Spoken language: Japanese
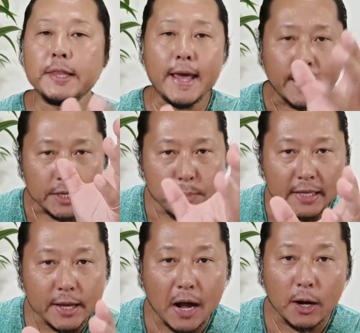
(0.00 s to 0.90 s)
れね、今
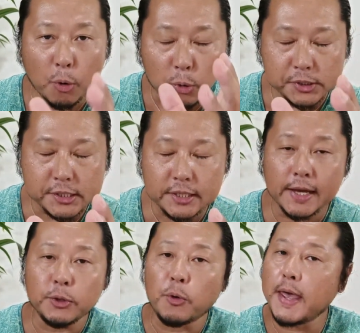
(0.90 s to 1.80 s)
では高知市
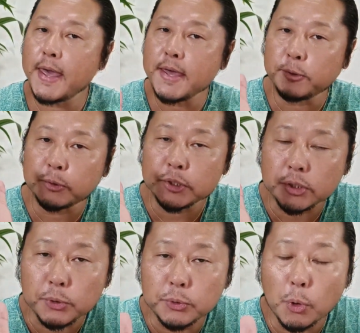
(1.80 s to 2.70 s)
内の永福寺
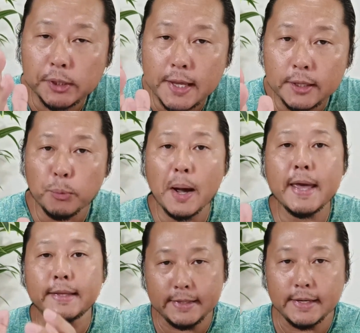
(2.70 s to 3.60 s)
というお寺の
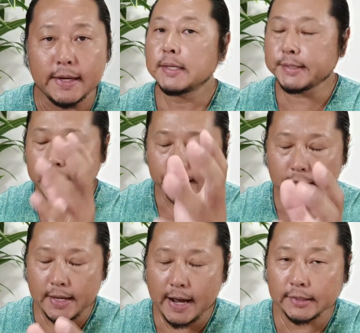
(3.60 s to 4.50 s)
前に石
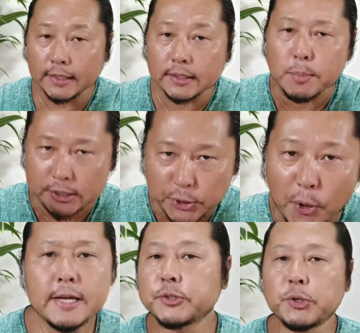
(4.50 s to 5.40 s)
碑が立っていますよ。
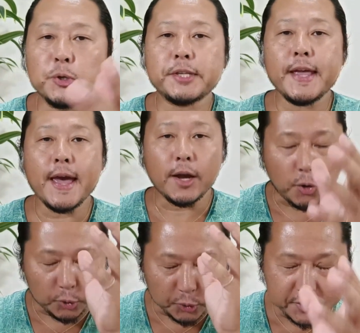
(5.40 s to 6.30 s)
そして、
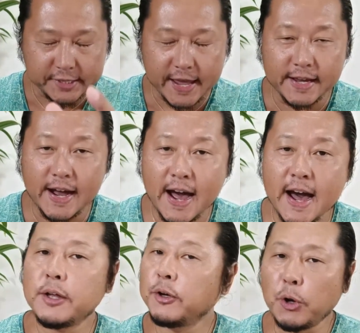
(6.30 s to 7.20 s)
この事件が
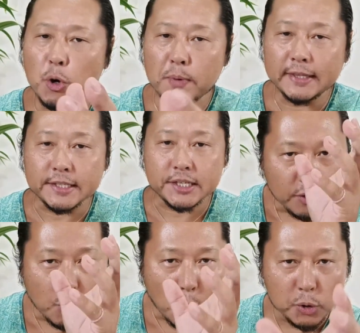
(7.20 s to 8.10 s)
龍馬たち、
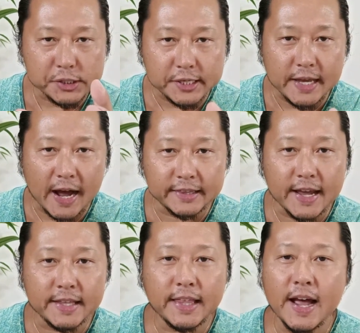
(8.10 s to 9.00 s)
豪子に
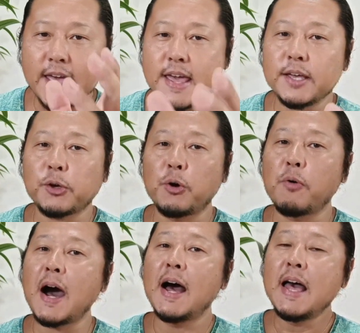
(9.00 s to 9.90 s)
与えた影響
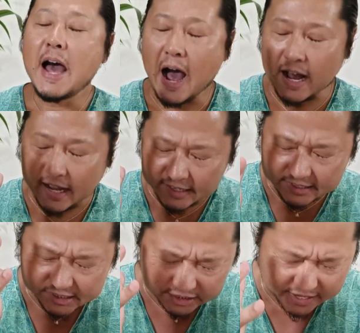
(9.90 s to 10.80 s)
は、計
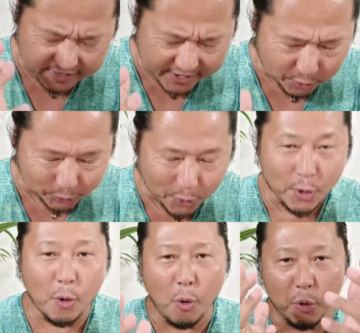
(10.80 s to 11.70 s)
り知れないほど
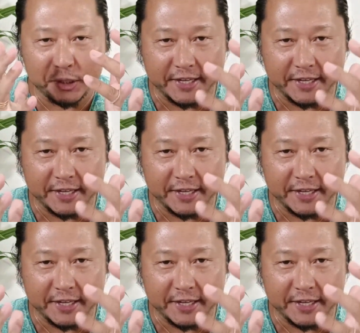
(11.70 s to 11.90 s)
大